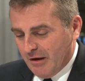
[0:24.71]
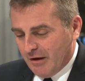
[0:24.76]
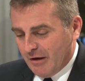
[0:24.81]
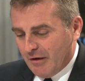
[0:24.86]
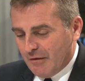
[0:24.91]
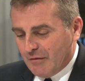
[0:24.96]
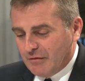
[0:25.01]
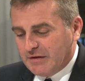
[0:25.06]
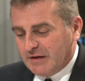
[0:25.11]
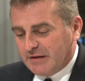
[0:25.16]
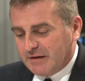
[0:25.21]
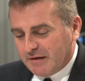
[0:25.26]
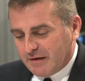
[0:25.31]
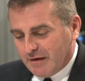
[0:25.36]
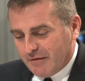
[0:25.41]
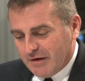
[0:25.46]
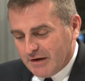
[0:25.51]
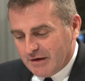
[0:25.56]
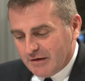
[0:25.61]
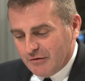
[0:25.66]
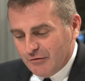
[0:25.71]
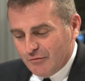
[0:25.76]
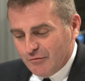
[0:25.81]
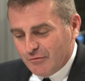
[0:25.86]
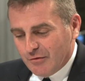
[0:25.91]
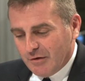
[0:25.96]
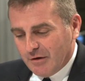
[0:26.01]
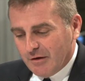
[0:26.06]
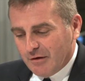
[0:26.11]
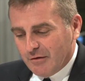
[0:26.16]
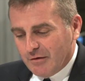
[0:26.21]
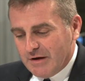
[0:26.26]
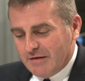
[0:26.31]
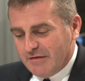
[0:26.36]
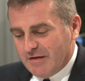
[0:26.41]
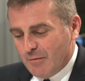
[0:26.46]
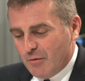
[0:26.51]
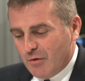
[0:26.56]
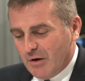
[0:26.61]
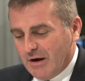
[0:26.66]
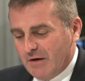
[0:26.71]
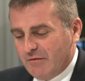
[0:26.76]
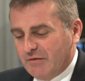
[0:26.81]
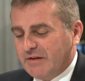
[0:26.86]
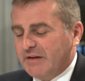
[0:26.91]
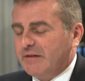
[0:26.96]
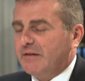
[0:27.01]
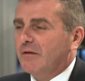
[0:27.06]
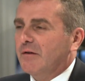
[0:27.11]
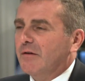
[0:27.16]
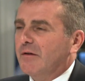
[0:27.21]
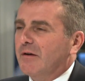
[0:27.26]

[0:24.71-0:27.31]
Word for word: vous êtes avec nous, Olivier Morel, vous êtes